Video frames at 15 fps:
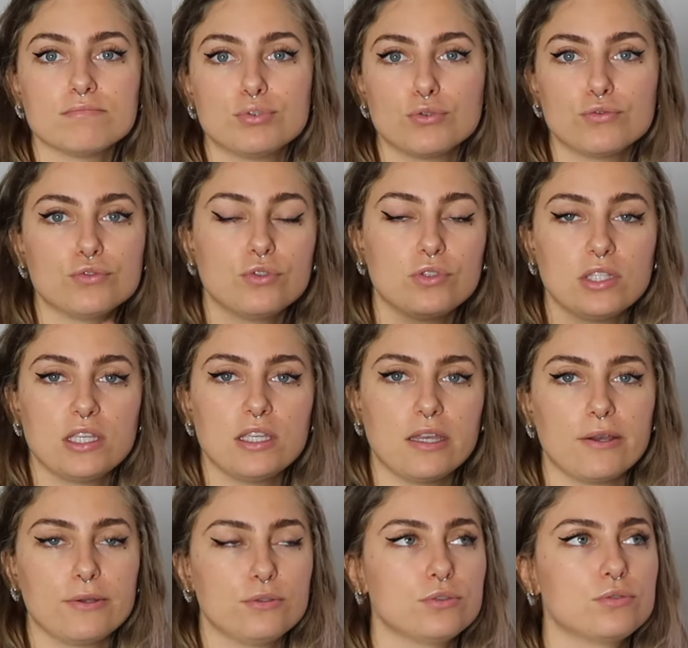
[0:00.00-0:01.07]
pour vous donner
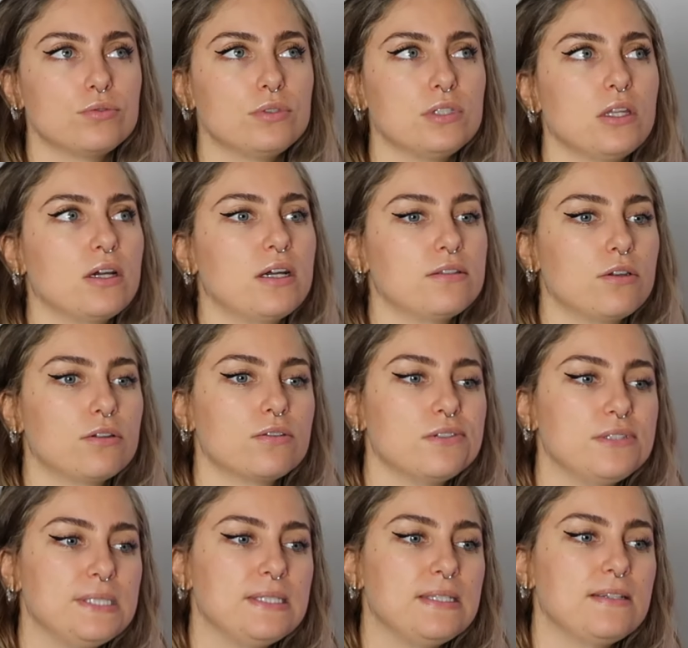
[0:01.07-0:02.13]
euh, du coup un ordre
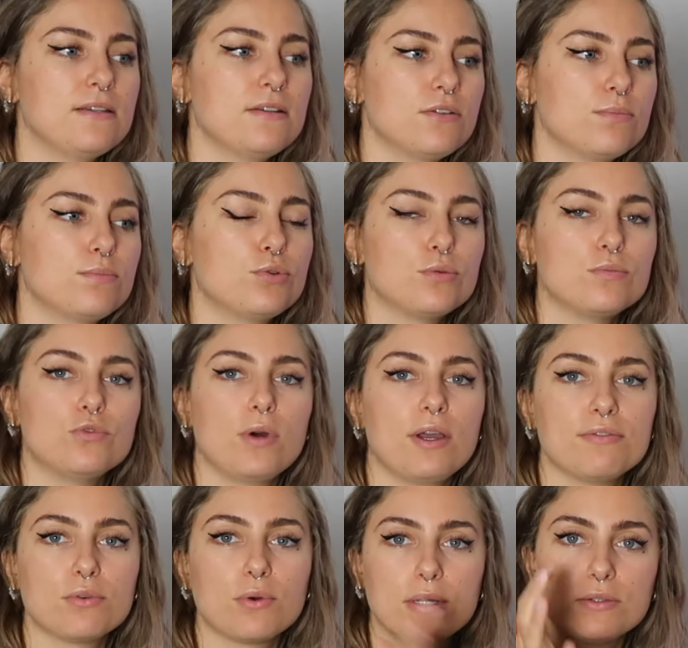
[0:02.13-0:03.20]
d'idée, pour mon
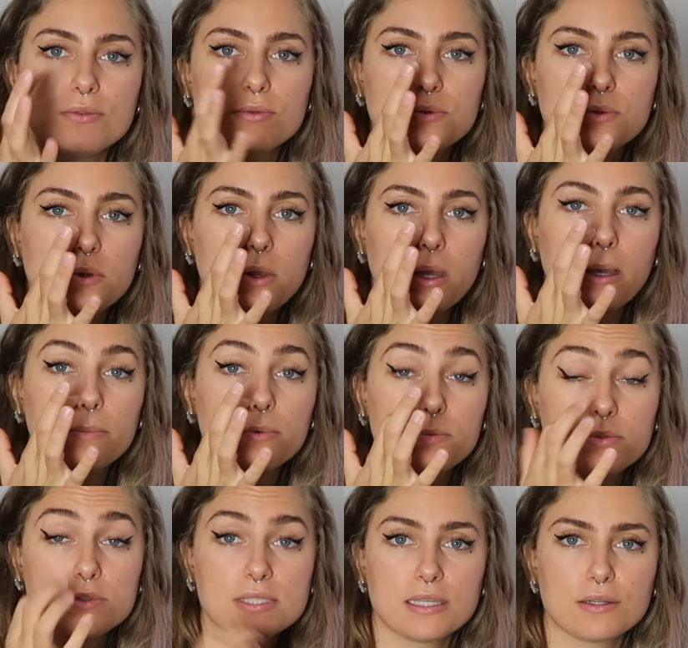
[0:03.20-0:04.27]
F3 de euh, un peu
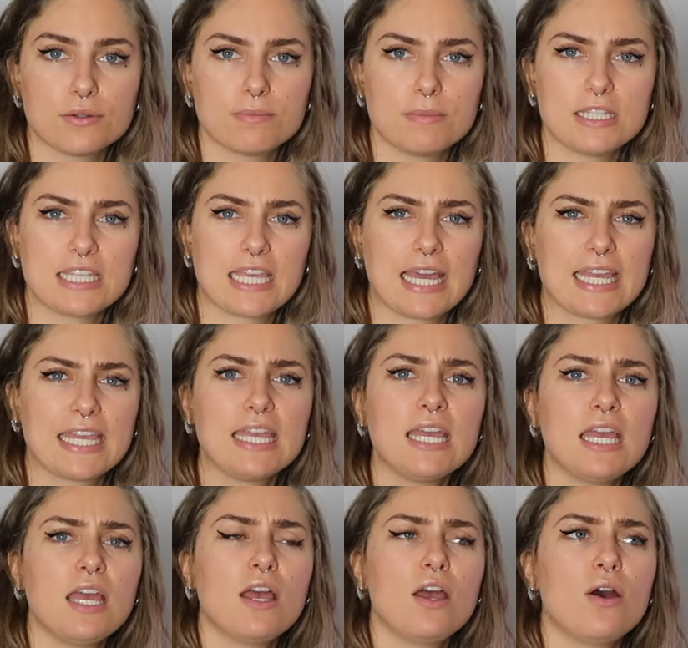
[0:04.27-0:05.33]
plus de 50 mètres carrés,
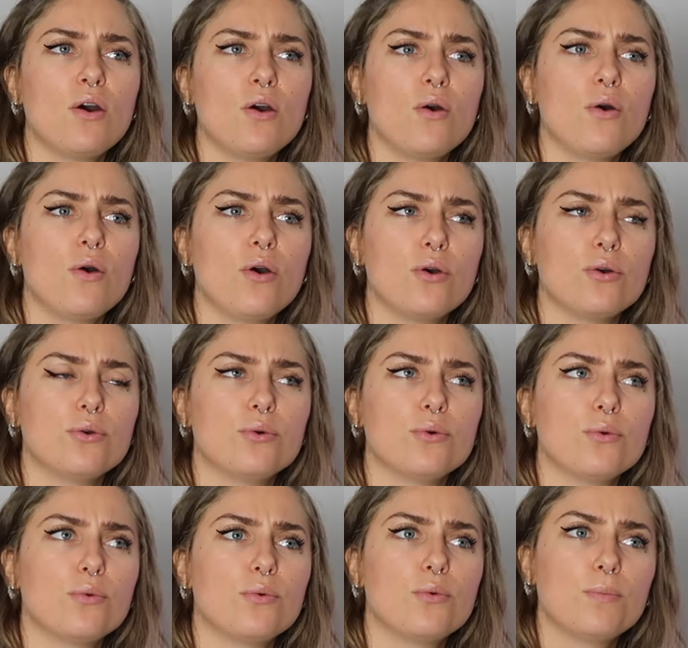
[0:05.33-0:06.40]

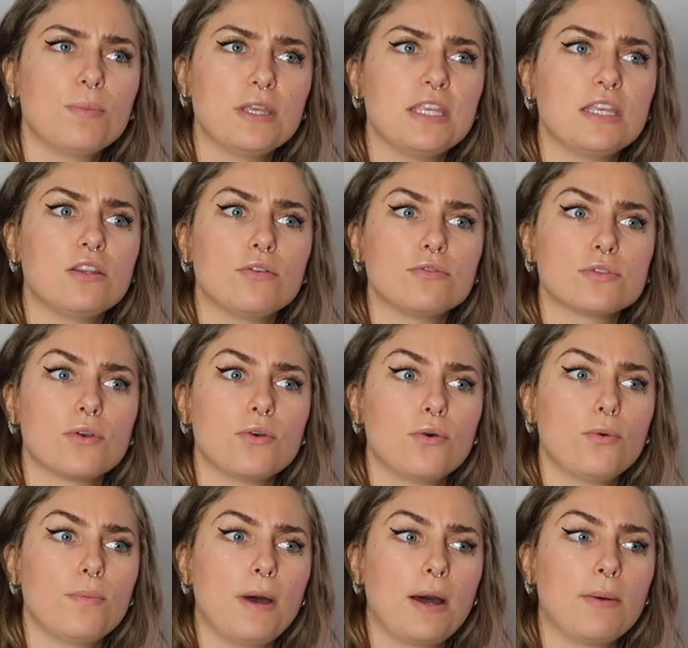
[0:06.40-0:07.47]
on payait 900
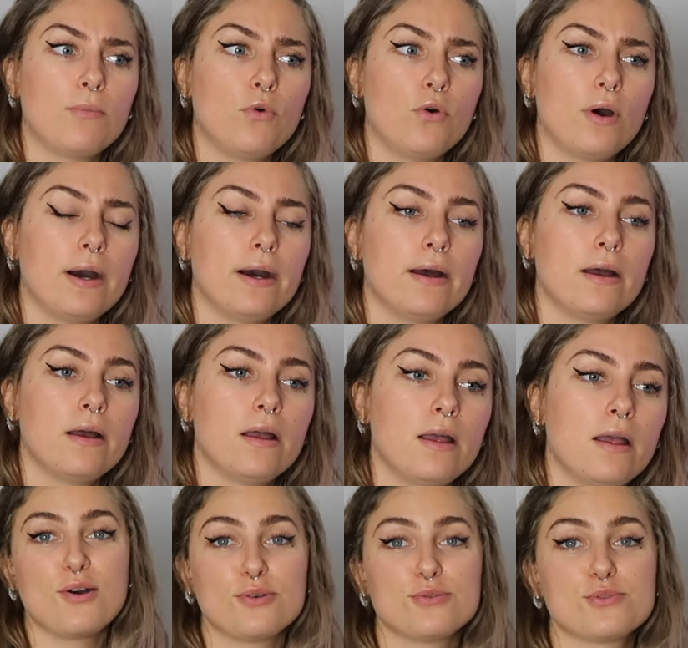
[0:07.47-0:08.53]
euros par mois.
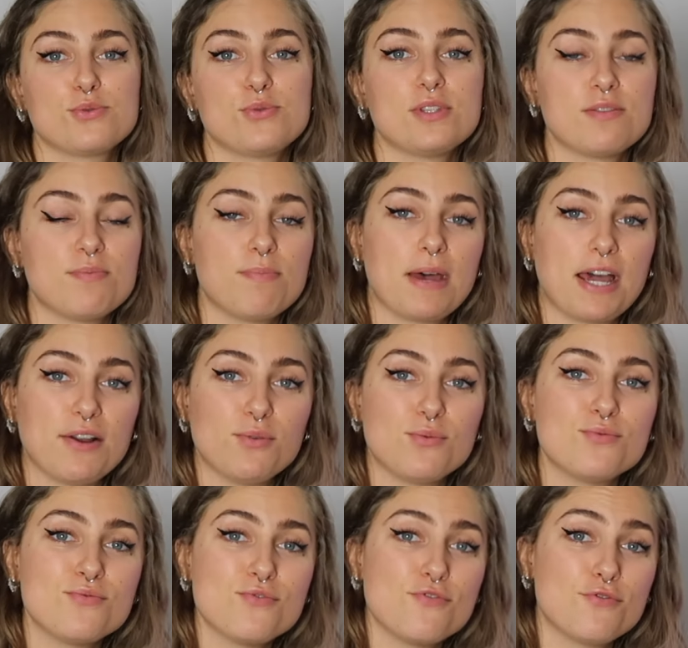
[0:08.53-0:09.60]
Ensuite,
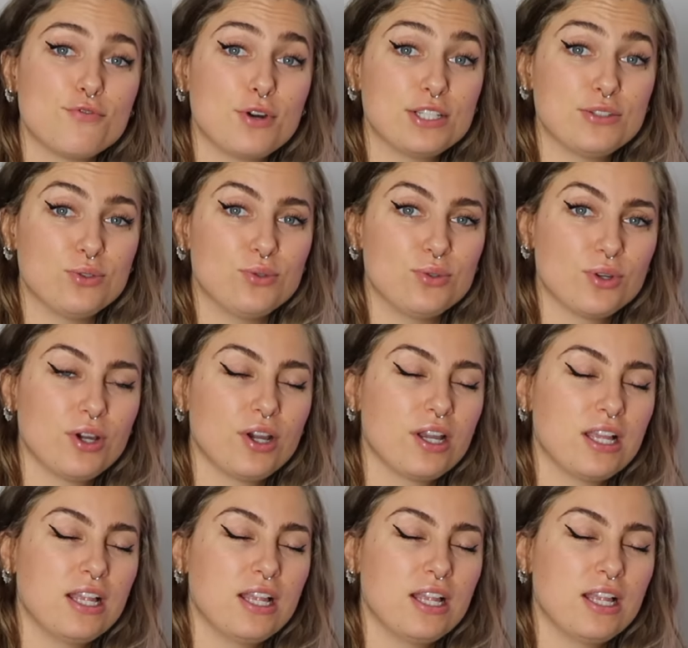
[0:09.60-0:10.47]
parlons voiture.